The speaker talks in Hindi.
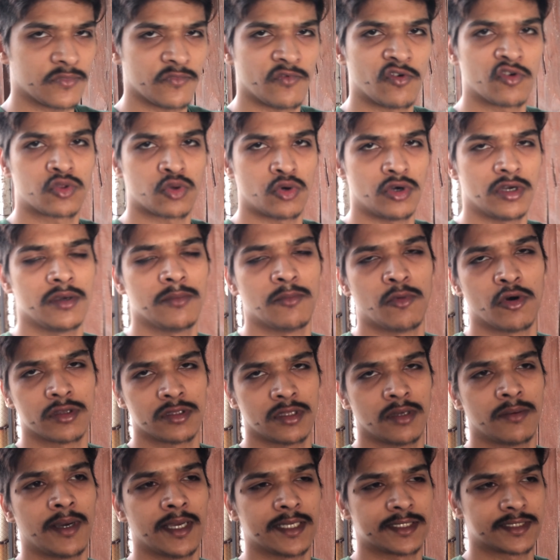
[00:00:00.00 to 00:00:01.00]
वो थोड़ी बहुत
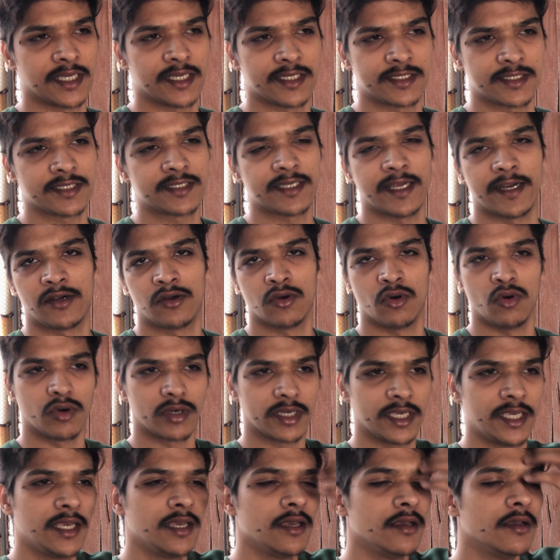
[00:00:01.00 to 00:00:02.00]
अब आहिस्ता आहिस्ती सेट
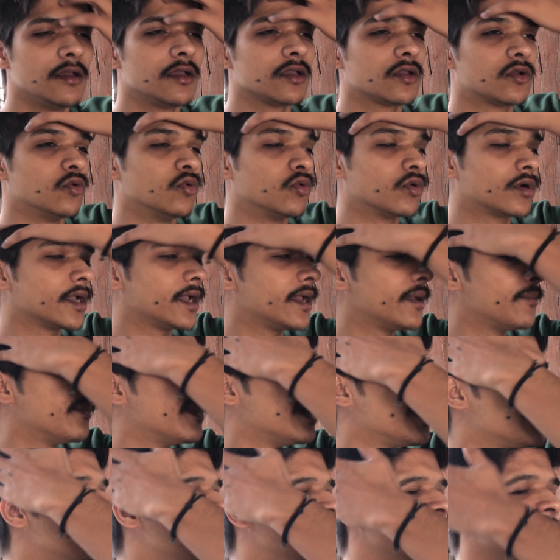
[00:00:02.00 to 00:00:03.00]
होंगी क्योंकि
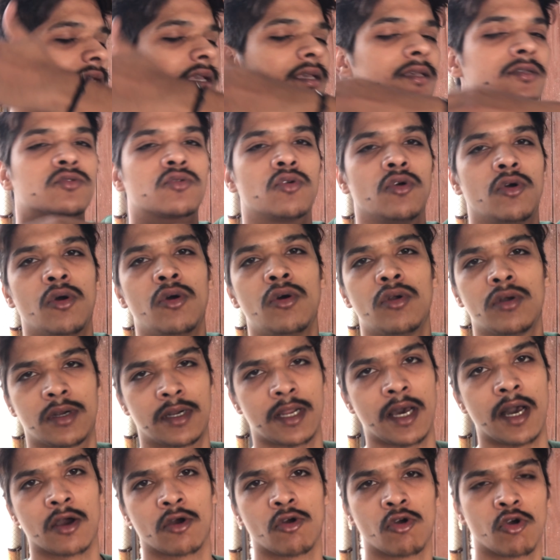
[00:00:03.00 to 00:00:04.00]
मैं भी इसको
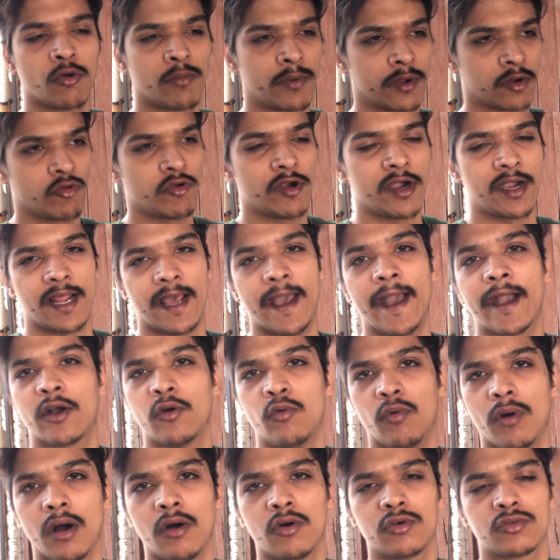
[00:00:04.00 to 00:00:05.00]
टांगों के ऊपर कोई अटैक
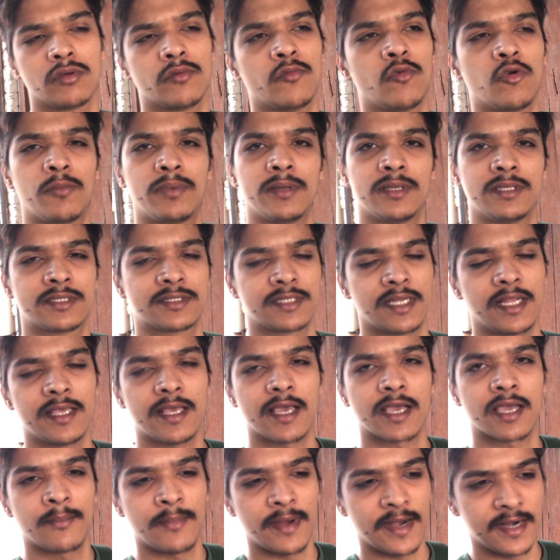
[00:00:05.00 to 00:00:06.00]
हुआ हो तो वो फिर इस तरह ही
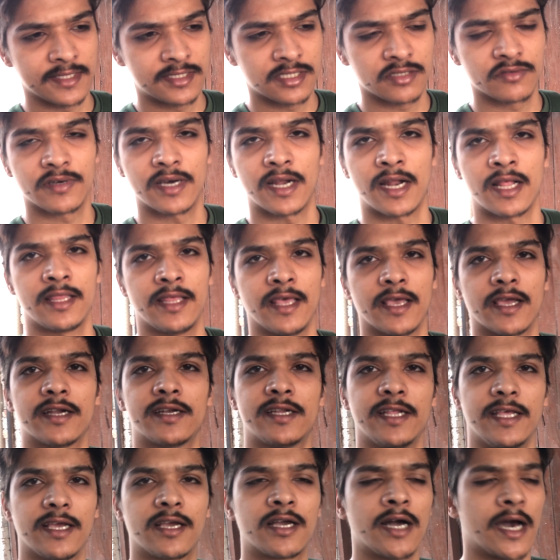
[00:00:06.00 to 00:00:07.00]
है कि मेडिसिन वगैरह दे के
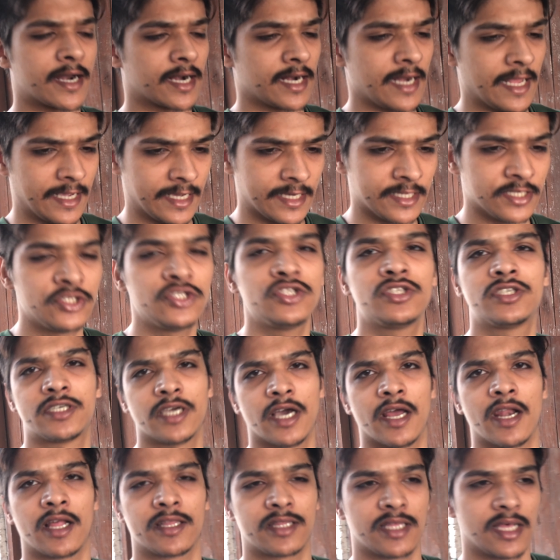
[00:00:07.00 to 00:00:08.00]
ठीक कर लेंगे इन
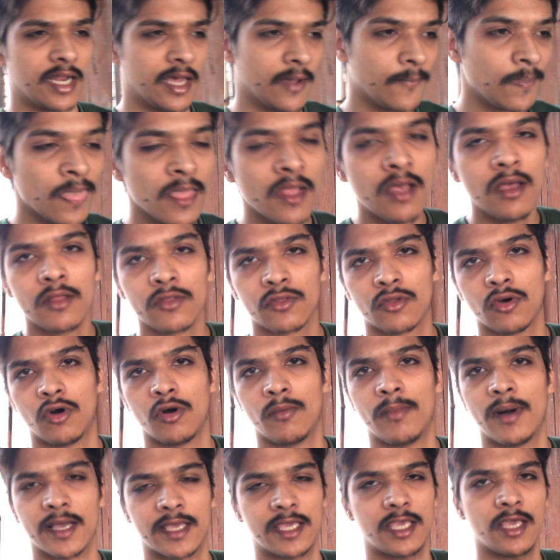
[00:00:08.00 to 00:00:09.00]
ताला तो
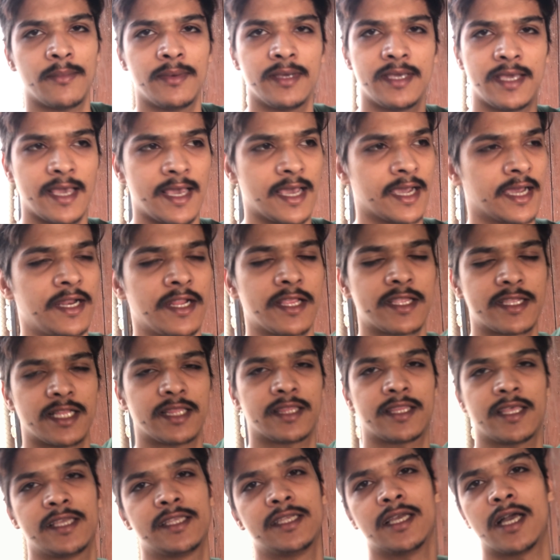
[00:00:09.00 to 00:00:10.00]
बाकी भी ये है कि नहीं
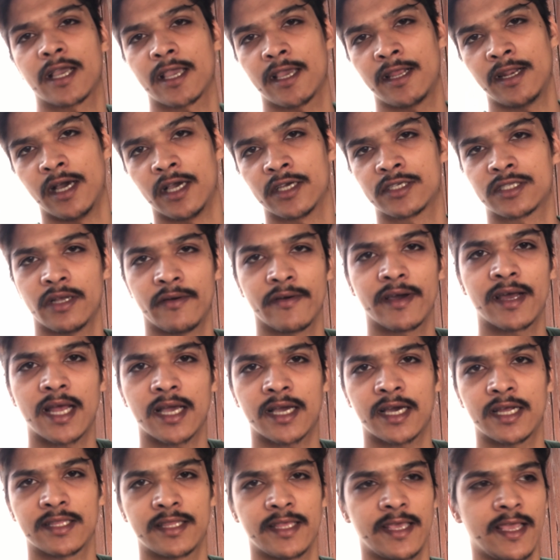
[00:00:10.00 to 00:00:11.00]
चलते हैं जाके नाश्ता वगैरह
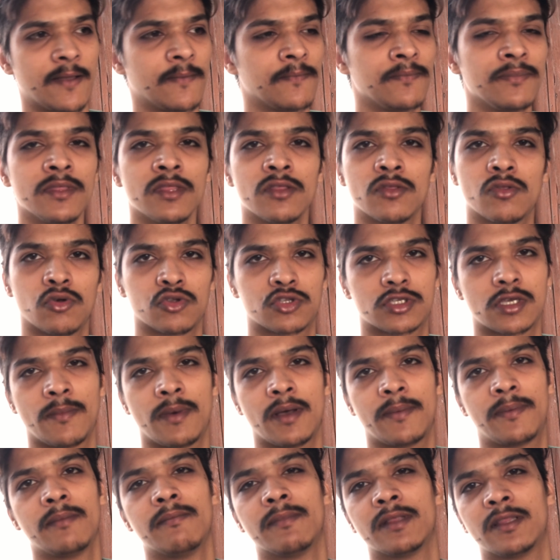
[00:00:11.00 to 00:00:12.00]
करते हैं तो उसके
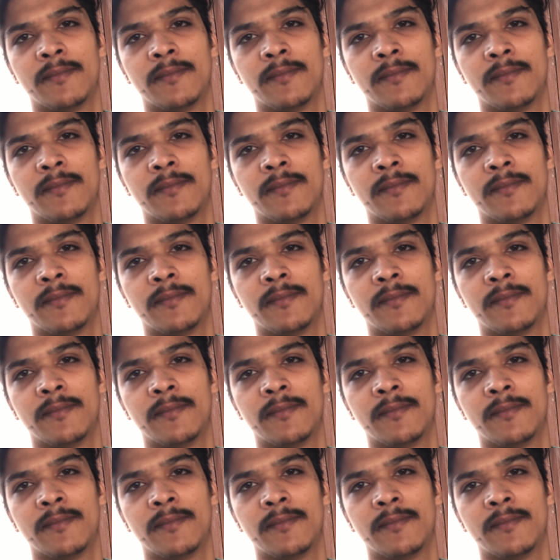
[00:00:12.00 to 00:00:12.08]
बाद भी मैं